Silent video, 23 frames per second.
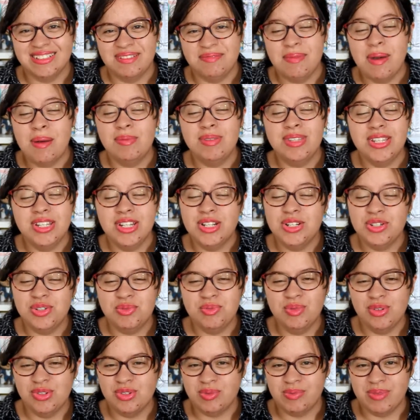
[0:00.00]
Même si les
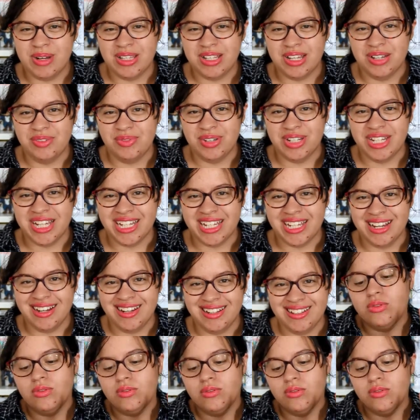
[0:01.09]
jumeaux sont pas très loin derrière.